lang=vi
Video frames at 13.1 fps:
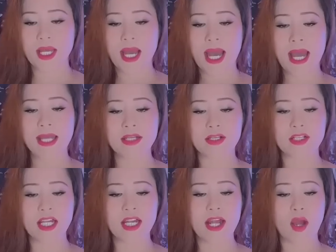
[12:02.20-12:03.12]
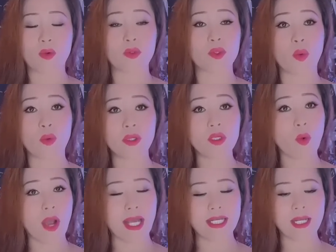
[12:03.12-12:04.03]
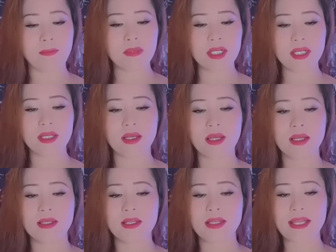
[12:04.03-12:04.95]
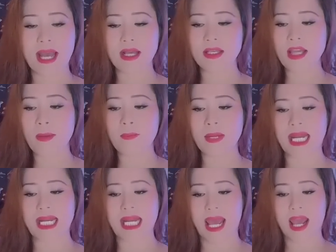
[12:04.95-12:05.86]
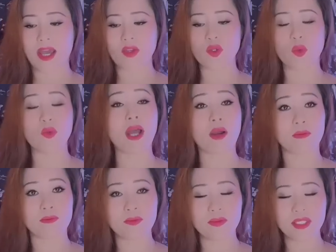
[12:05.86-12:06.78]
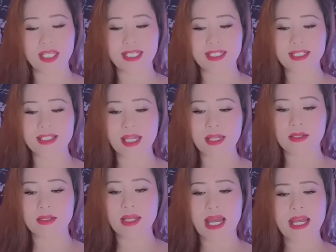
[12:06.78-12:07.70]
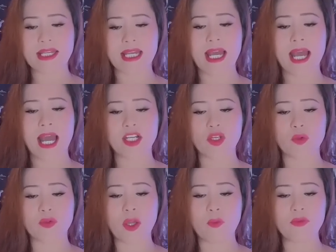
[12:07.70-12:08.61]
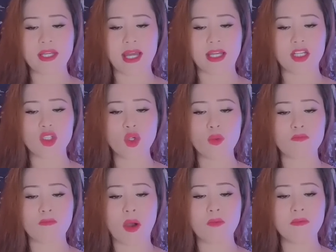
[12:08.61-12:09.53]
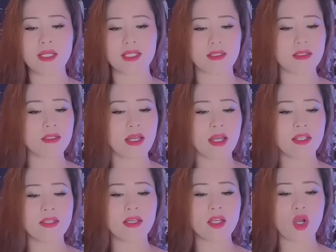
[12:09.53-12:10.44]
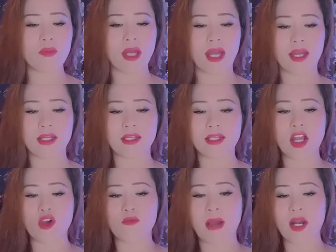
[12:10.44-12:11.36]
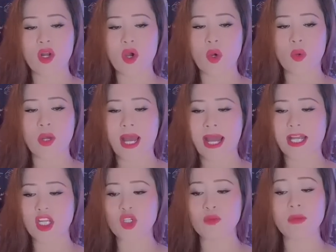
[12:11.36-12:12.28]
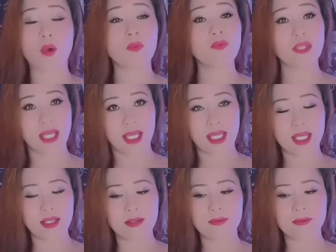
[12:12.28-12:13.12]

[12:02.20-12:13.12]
Hai người đi đầu tuổi ngoài 50 nhưng dáng dấp lanh lẹ, chủ động, tự tin. Cả hai đều chống gậy trúc bóng lưỡng nhưng không hề đeo ba lô hay súng ống gì.